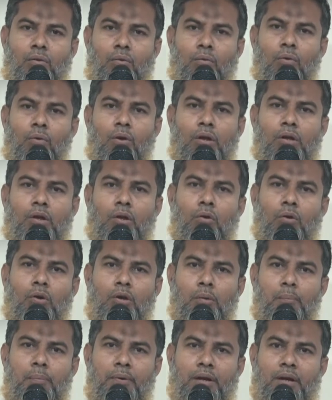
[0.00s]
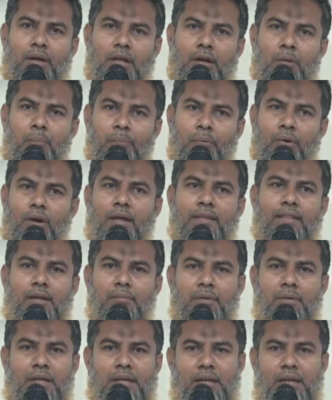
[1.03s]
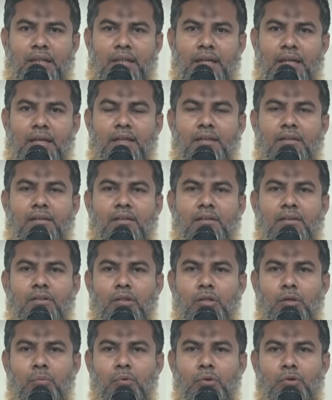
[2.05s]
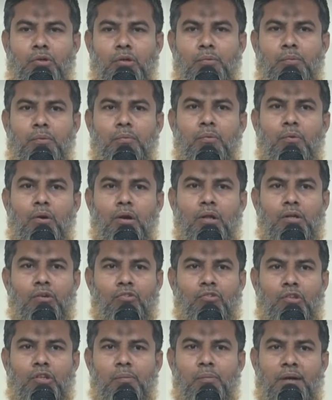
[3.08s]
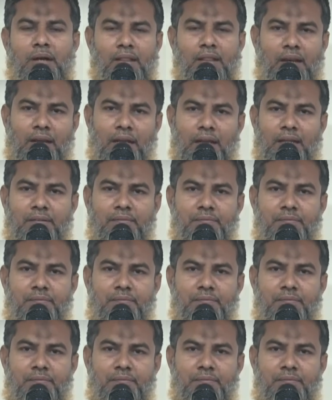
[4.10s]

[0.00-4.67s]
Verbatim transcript: உங்களுக்கு கொடுக்கப்பட்டிருக்கிற பொருளாதாரம் இருக்கிறதே இது முற்றமும் உங்களுக்கு சொந்தமானதல்ல